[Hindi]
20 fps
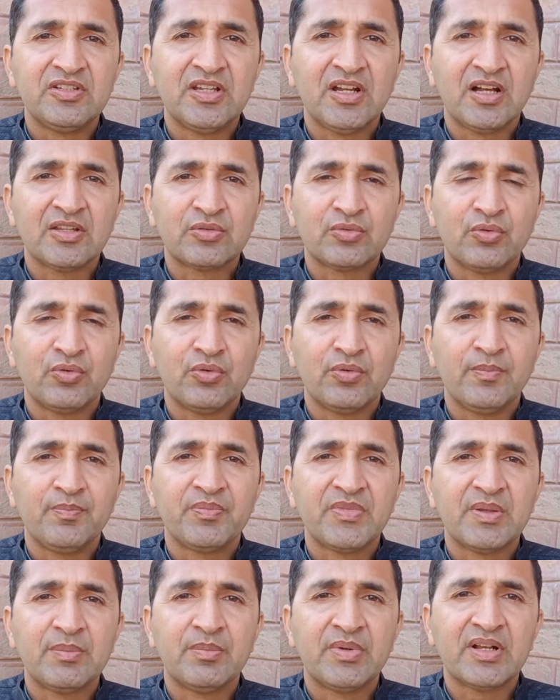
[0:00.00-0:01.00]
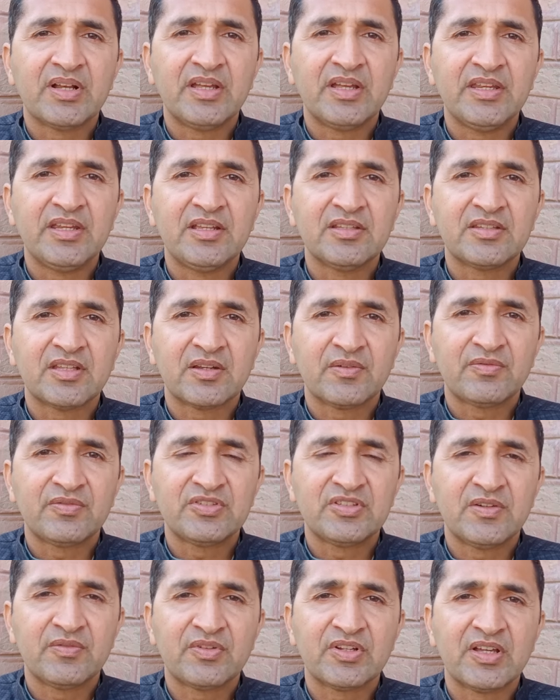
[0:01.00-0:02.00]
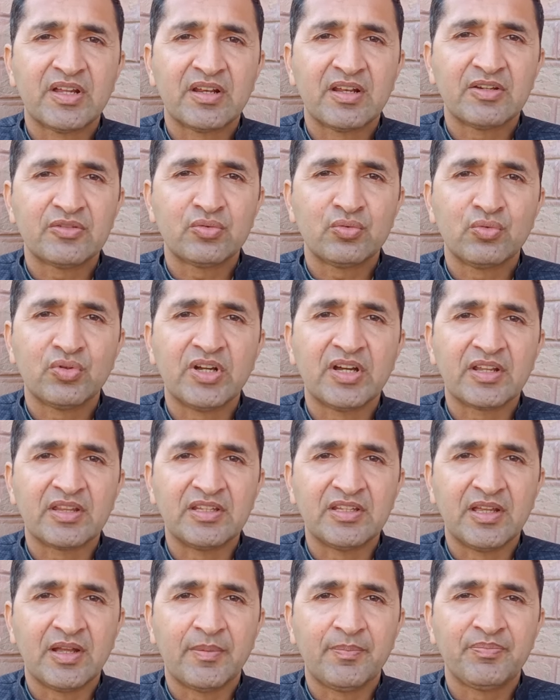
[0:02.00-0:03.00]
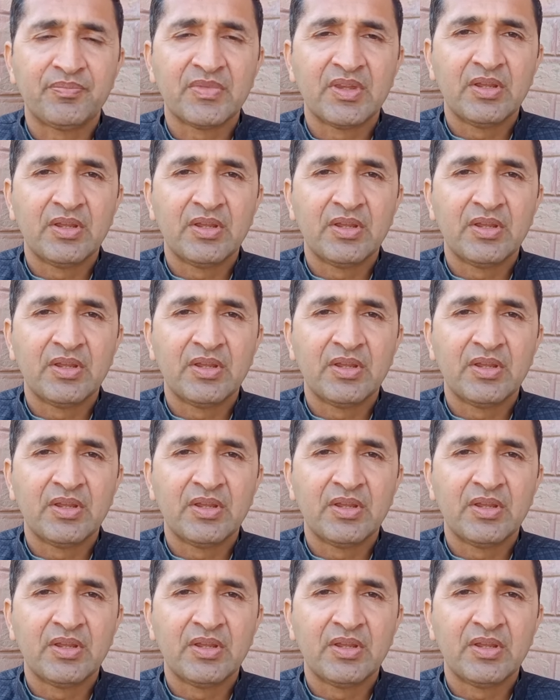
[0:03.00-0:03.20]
तरजीहत को मकई की तरफ शिफ्ट करना शुरू कर दिया